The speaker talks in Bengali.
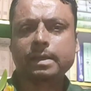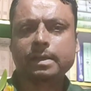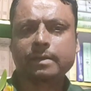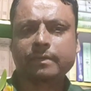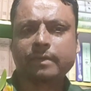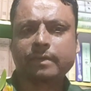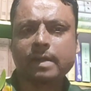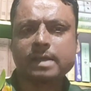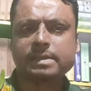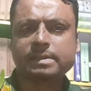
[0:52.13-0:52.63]

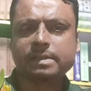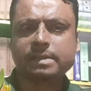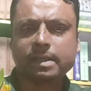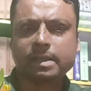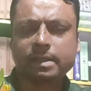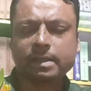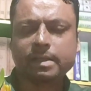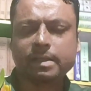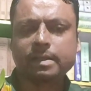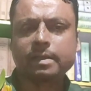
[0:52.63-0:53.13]
ফার্স্ট
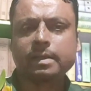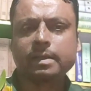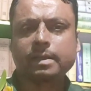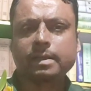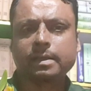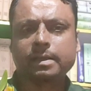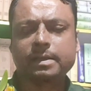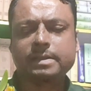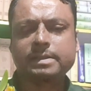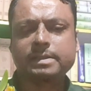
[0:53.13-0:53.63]
ইয়ারের
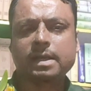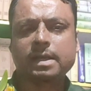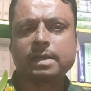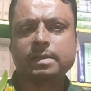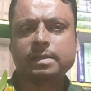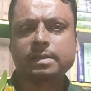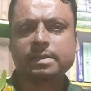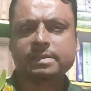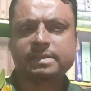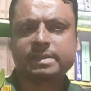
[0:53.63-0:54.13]

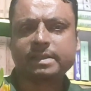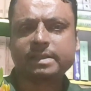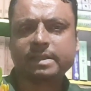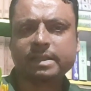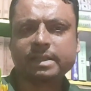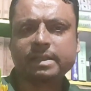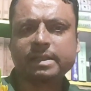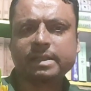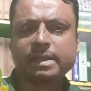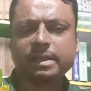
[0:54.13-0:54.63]
রেজাল্ট
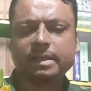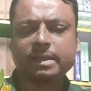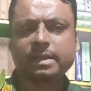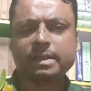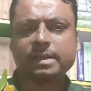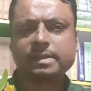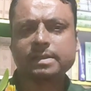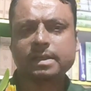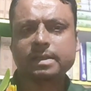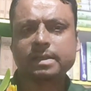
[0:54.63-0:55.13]
সেকেন্ড ইয়ারের
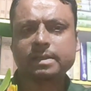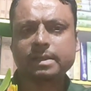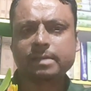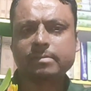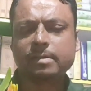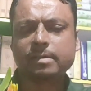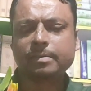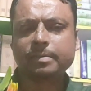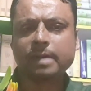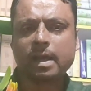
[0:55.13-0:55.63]
রেজাল্ট
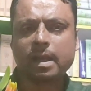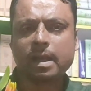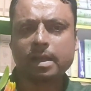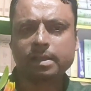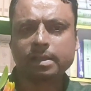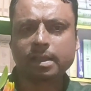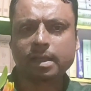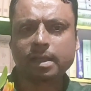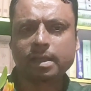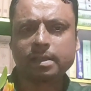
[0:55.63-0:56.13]
এইভাবে
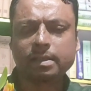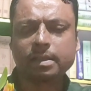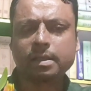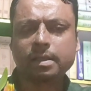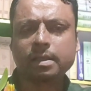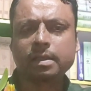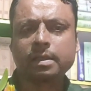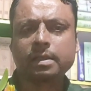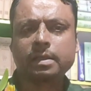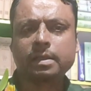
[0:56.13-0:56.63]
আলাদা আলাদা
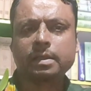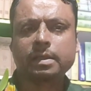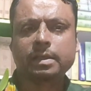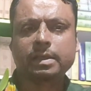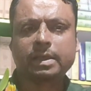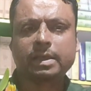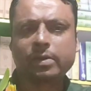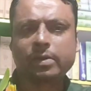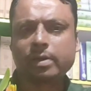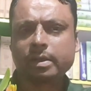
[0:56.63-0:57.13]

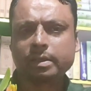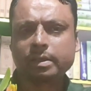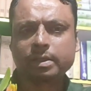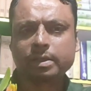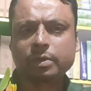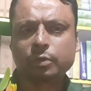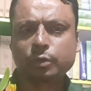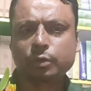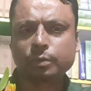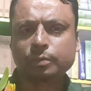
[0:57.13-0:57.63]
নেওয়ার কি
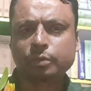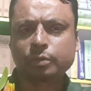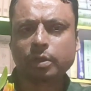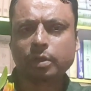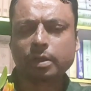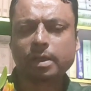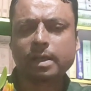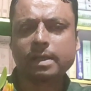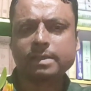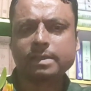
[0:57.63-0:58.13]
খুব
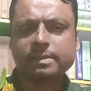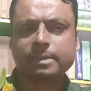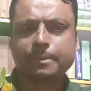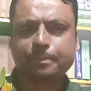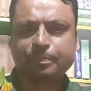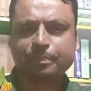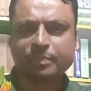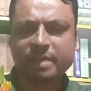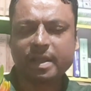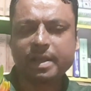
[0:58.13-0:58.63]
দরকার আছে
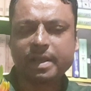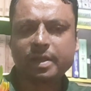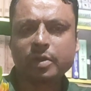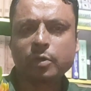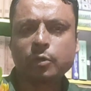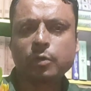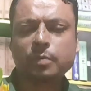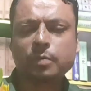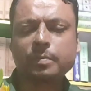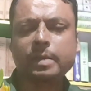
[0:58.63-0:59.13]
এই
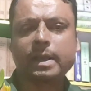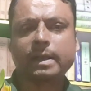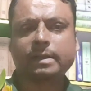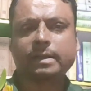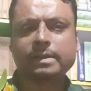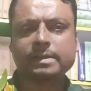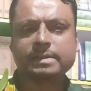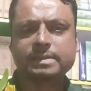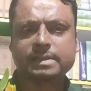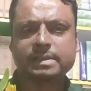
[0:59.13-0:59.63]
রকম
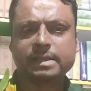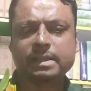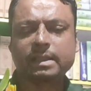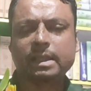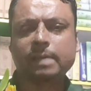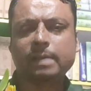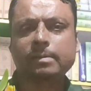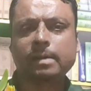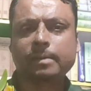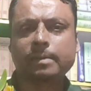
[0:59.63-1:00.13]
একটা
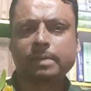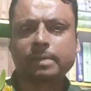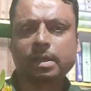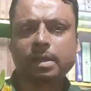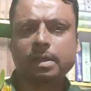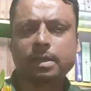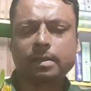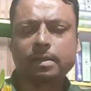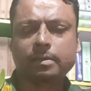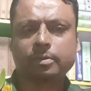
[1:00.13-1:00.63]
চিন্তা ভাবনা
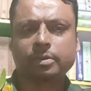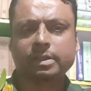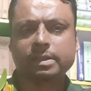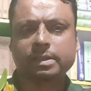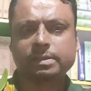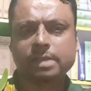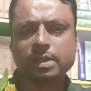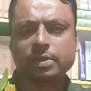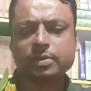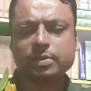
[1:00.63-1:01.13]
অনেক
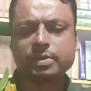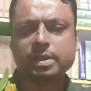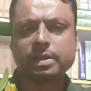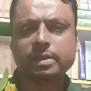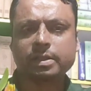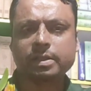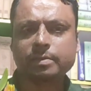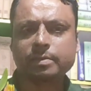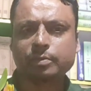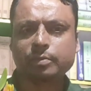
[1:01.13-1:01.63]

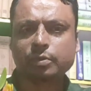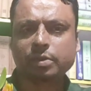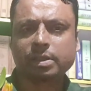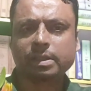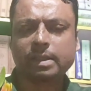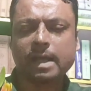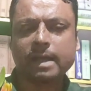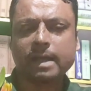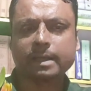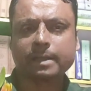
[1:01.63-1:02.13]
ছাত্রছাত্রীদের মধ্যে
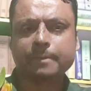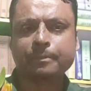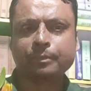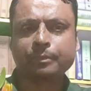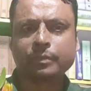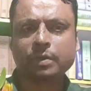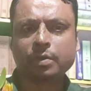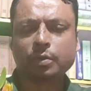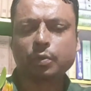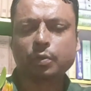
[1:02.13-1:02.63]
থাকে
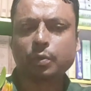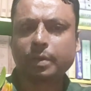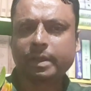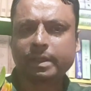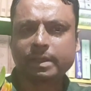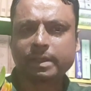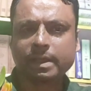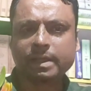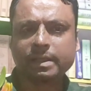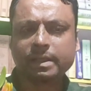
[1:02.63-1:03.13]
তো
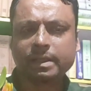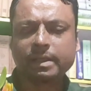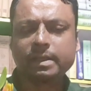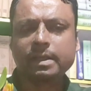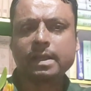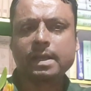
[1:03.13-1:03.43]
এটা নিয়েই